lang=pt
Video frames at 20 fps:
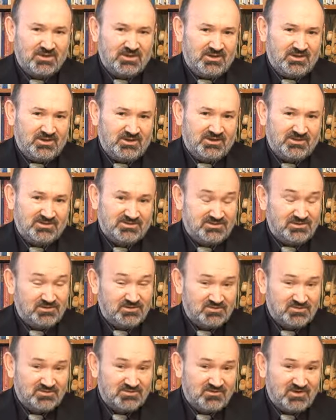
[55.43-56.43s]
É, se
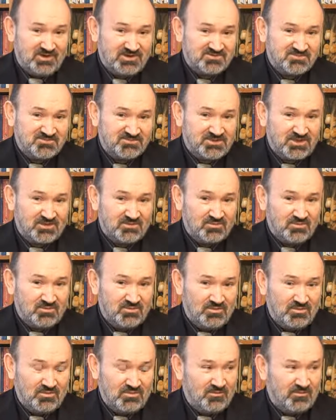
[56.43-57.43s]
não tivéssemos a
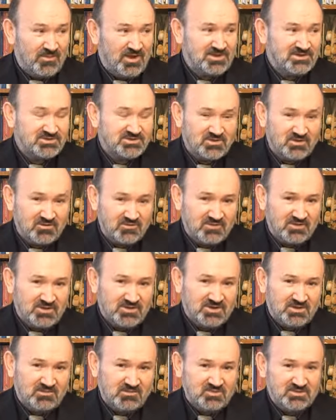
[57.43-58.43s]
DRU, mais de
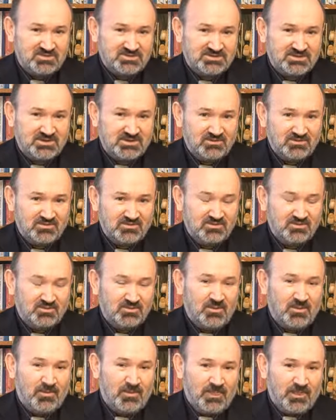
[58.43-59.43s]
90%
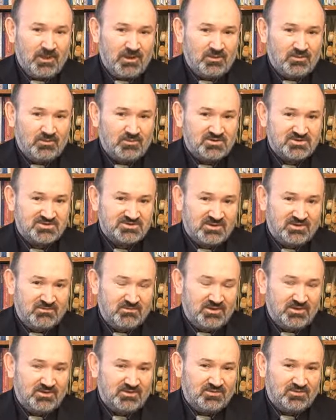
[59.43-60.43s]
do
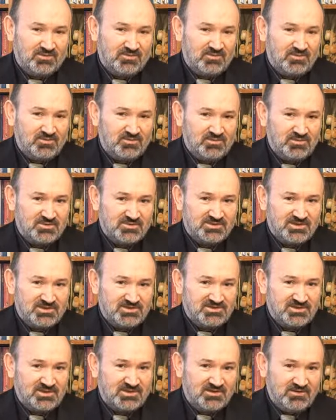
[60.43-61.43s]
orçamento já
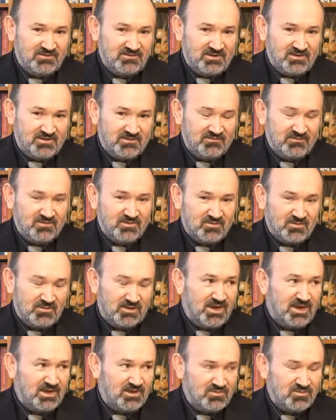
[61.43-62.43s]
estaria
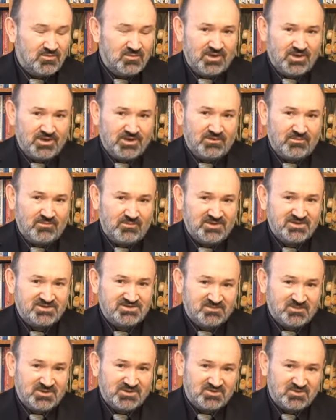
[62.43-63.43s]
vinculado, era uma
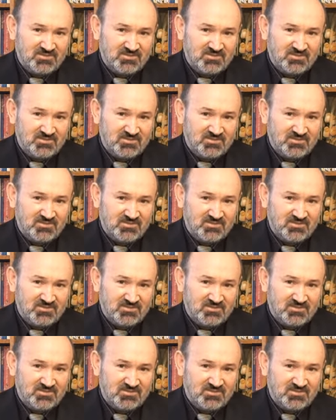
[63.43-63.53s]
despesa